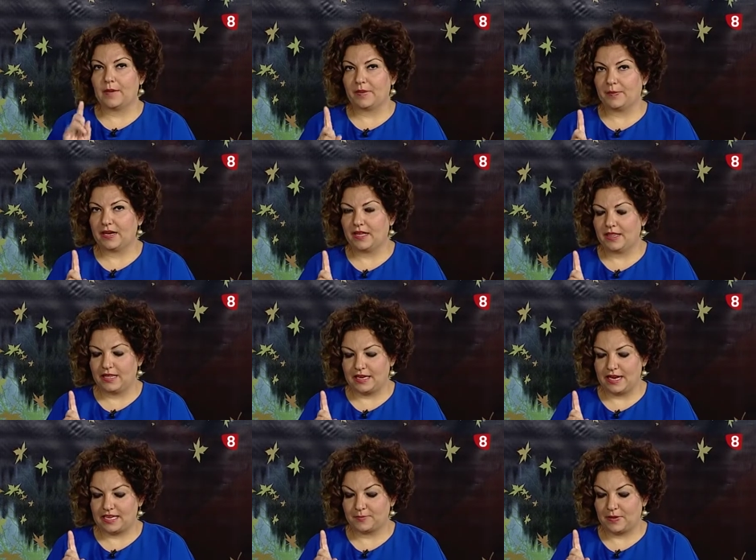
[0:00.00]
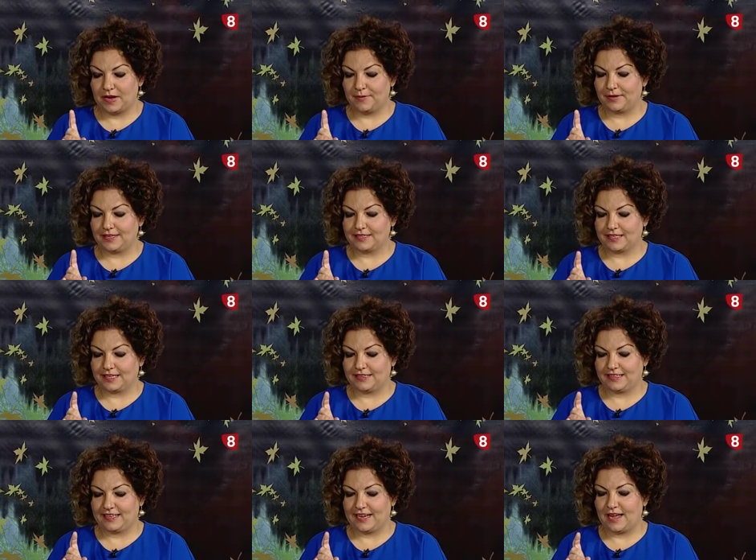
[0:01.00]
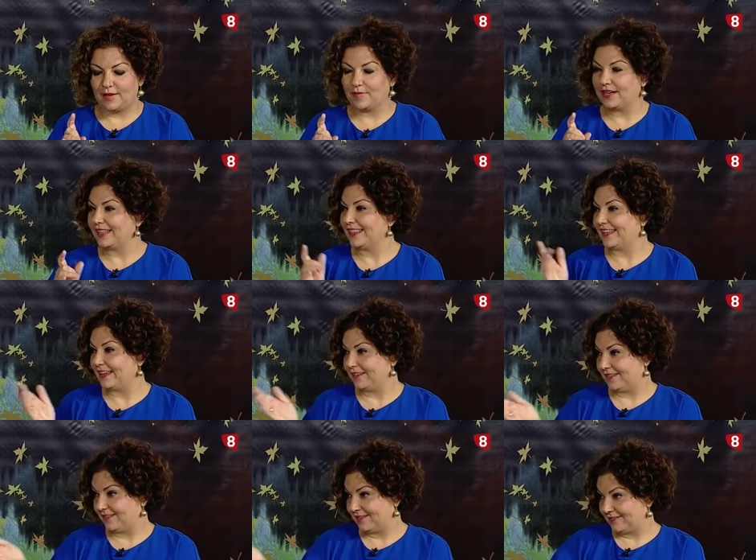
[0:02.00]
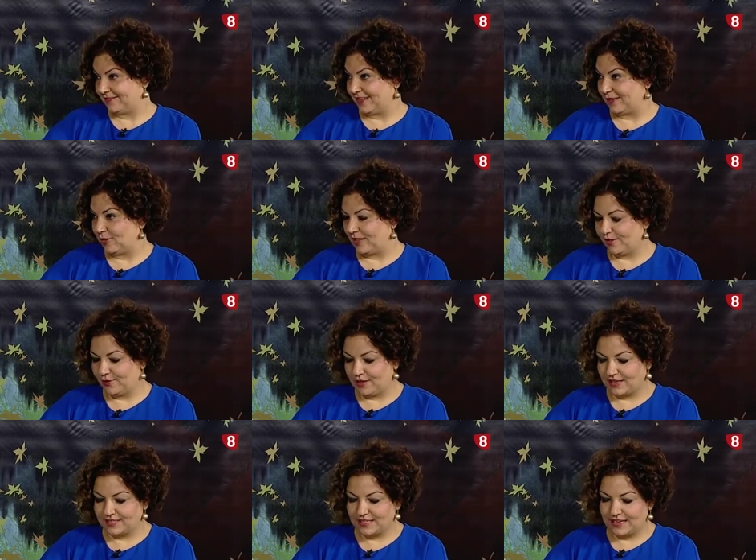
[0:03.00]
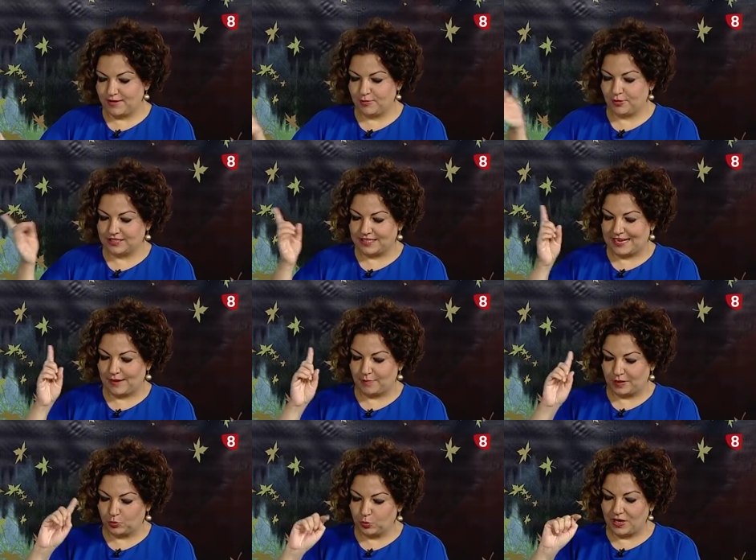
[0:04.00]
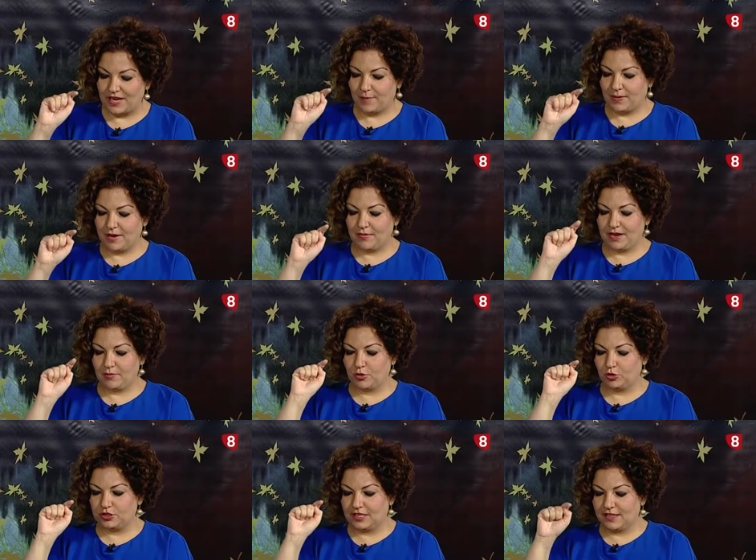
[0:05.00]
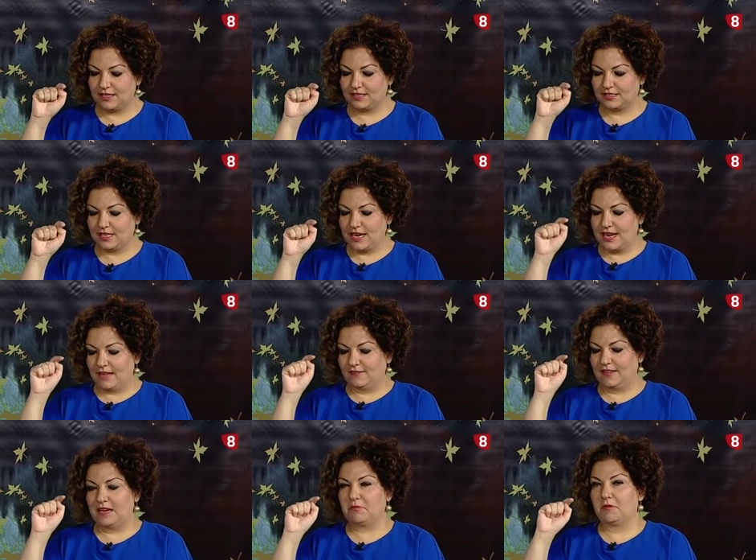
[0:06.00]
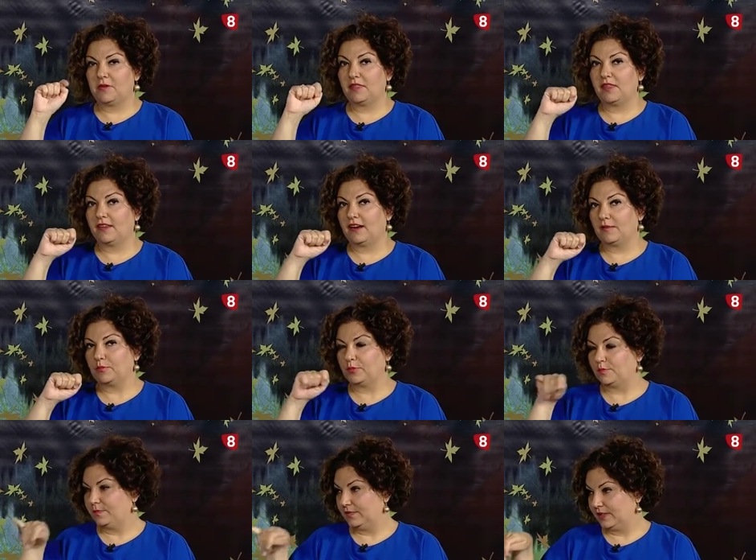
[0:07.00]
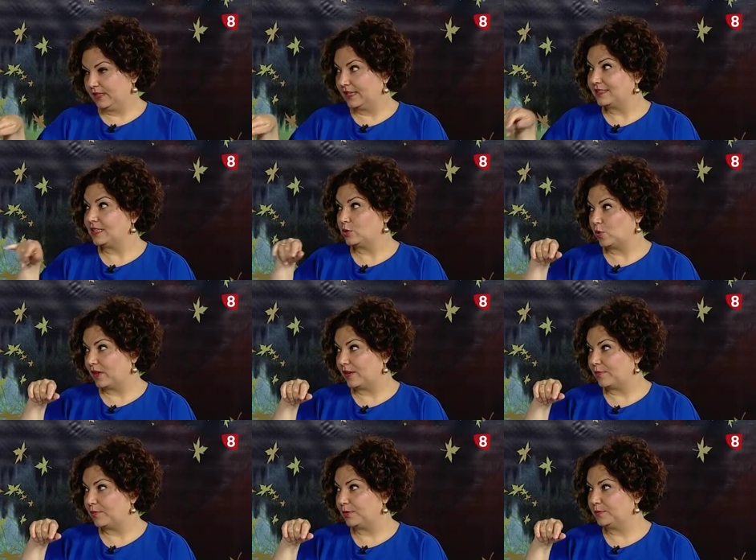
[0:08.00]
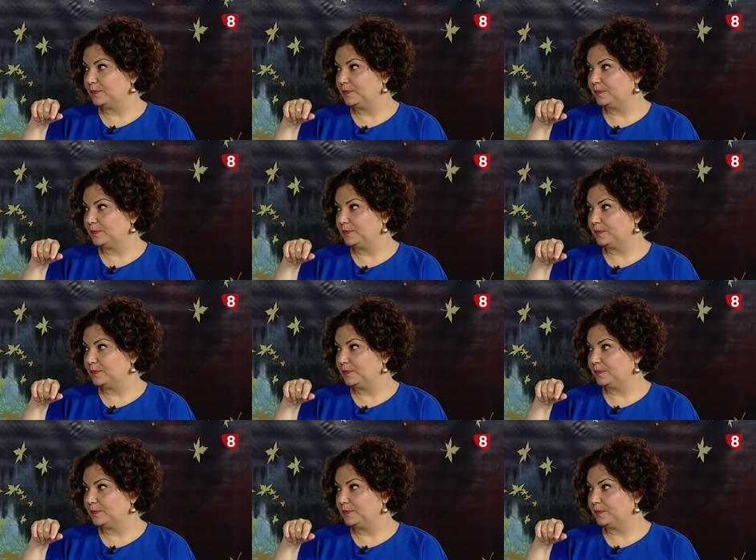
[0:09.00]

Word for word: primera de las palabras que te aparece mm, en relación a ese libro es que la pintura y la palabra brotadas de la vivencia de campo que ese es su ejemplo.